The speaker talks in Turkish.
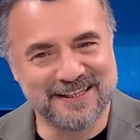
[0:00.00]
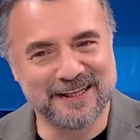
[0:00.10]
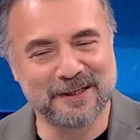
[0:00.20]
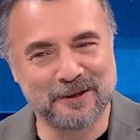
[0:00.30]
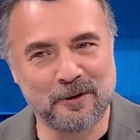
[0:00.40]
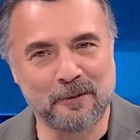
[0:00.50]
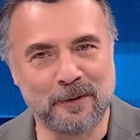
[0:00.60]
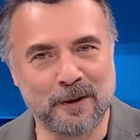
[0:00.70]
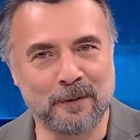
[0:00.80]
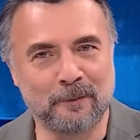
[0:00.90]
Sıkıntı
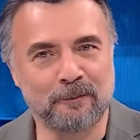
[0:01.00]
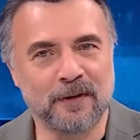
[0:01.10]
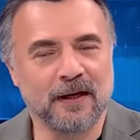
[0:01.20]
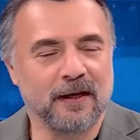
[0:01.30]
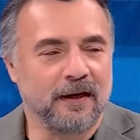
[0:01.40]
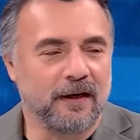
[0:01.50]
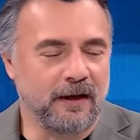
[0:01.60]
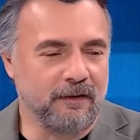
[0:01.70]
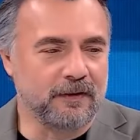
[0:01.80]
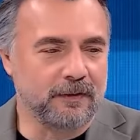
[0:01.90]
yok merhaba.
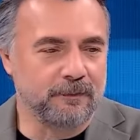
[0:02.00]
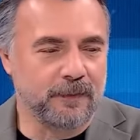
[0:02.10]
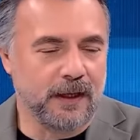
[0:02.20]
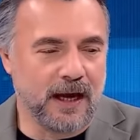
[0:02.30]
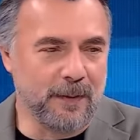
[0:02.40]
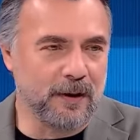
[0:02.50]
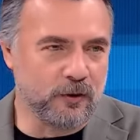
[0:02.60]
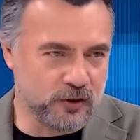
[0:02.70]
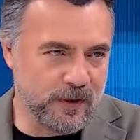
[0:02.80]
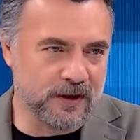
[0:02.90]
Evet hemen
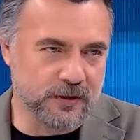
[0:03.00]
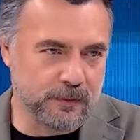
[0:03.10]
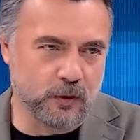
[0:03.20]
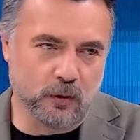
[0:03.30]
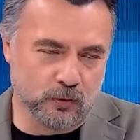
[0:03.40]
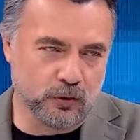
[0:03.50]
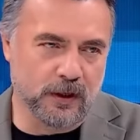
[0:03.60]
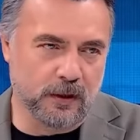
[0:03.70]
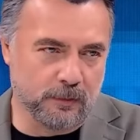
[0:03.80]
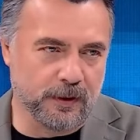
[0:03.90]
önce bence bir
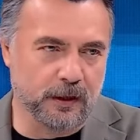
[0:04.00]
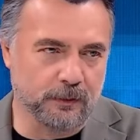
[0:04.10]
komşularına bir